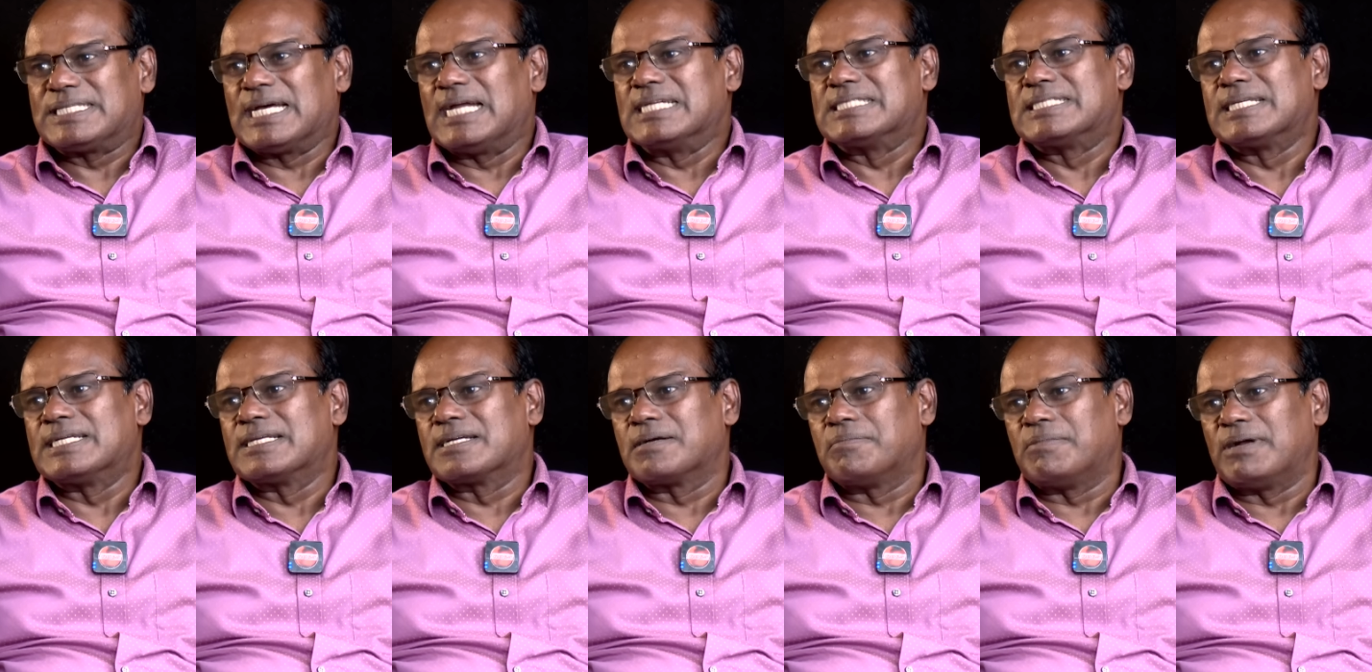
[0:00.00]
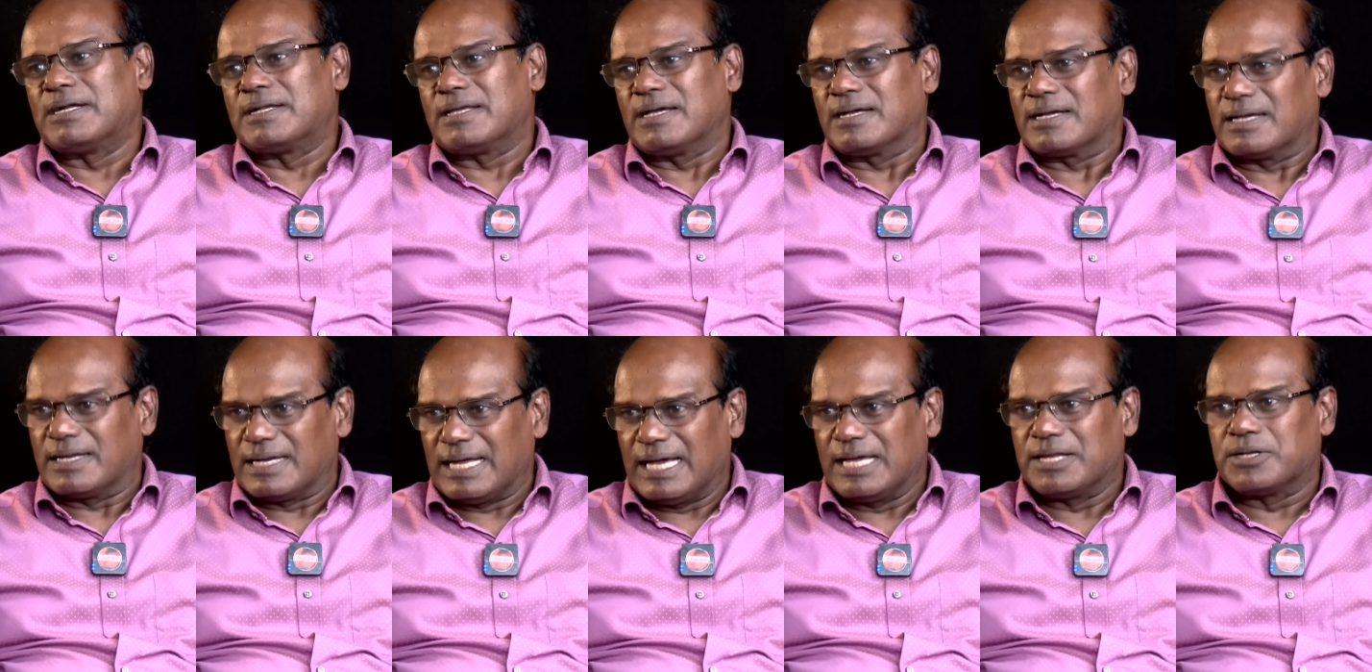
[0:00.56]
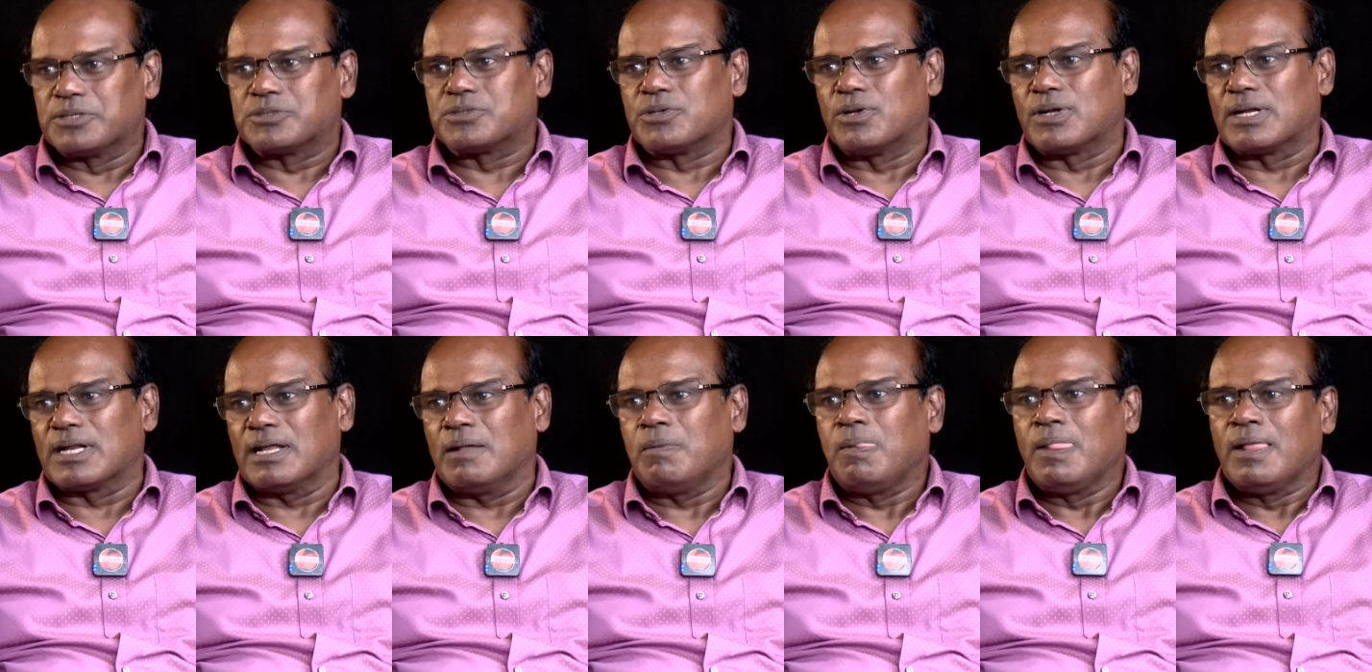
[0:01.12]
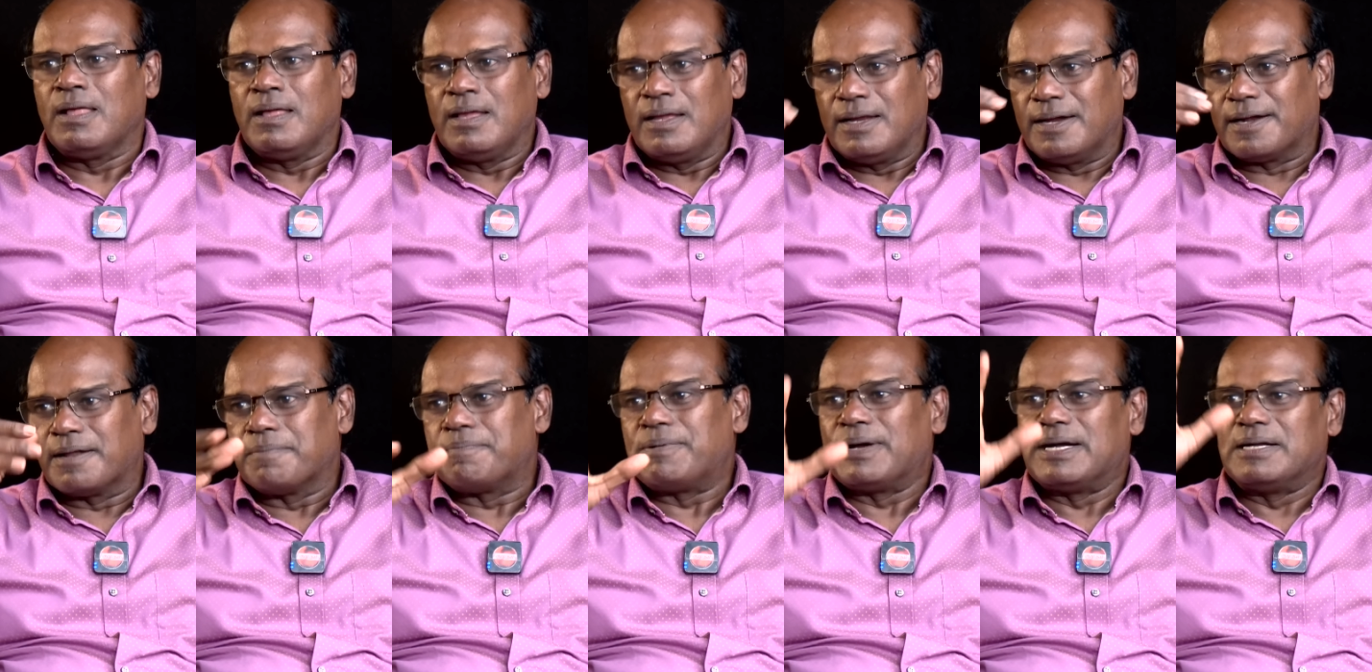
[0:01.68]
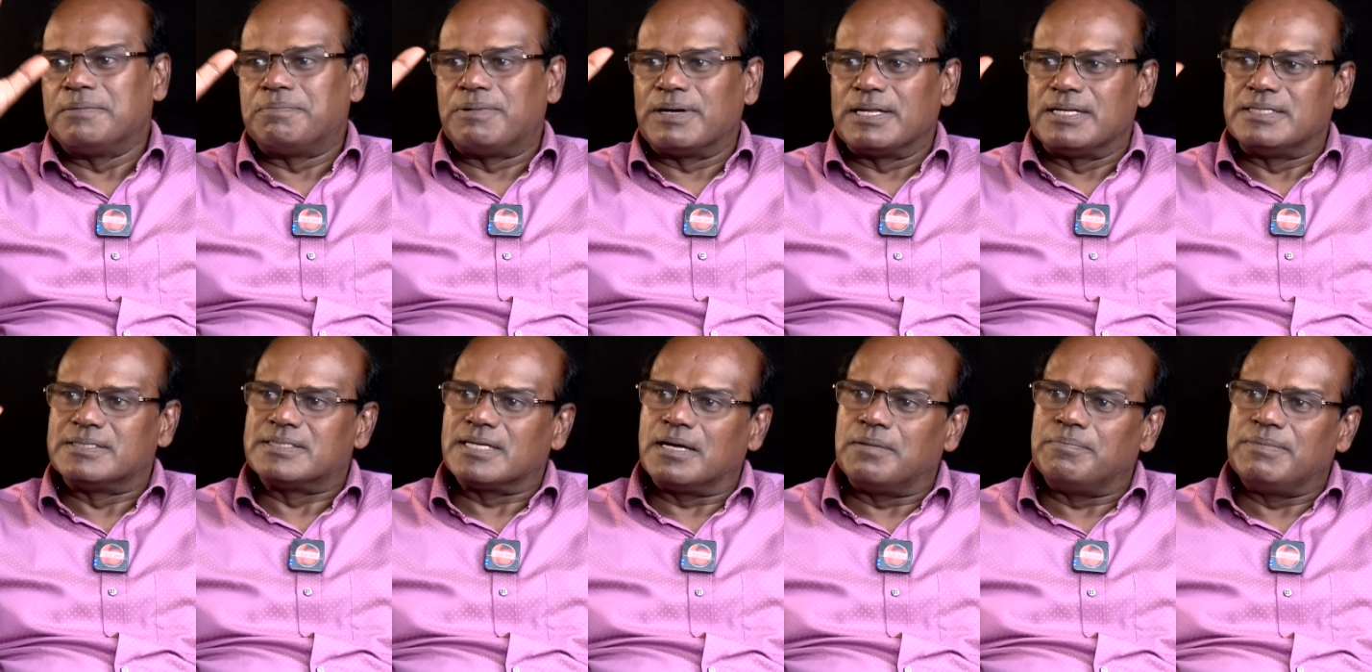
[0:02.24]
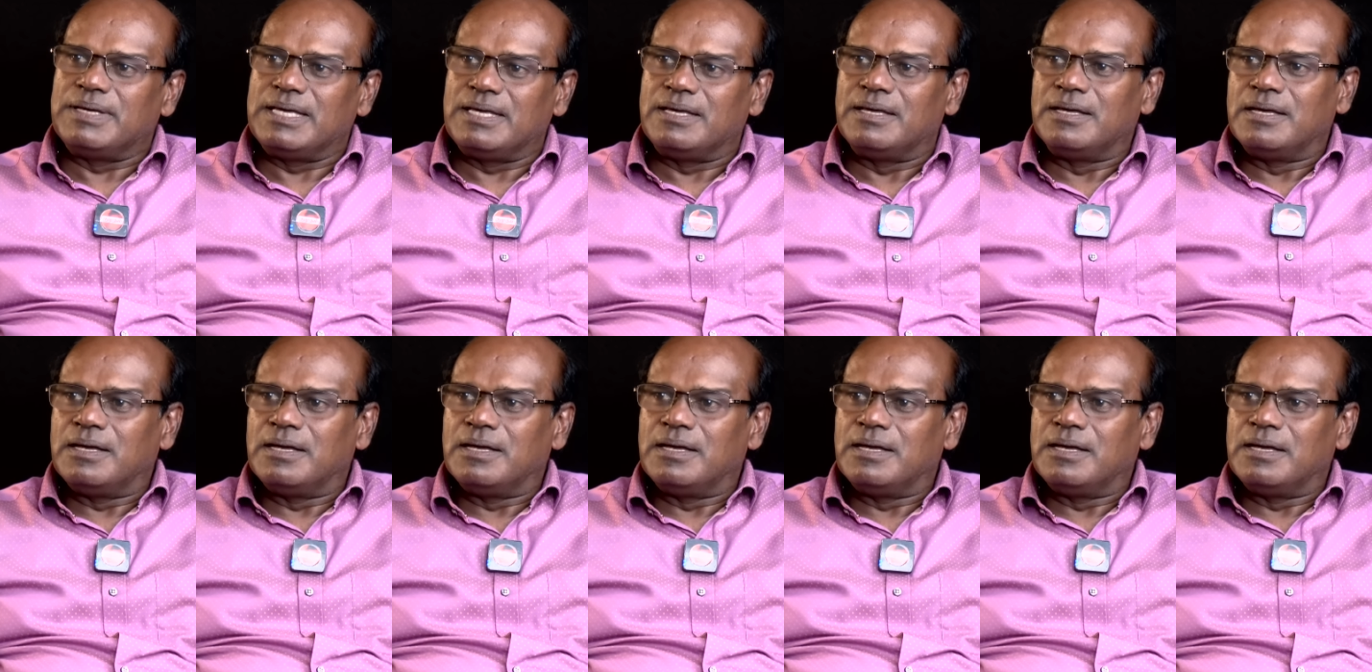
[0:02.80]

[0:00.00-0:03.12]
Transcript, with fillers: சான்ஸ் எடுக்க மாட்டாங்க நான் என்ன சொல்கிறேன் எடப்பாடி பழனிசாமி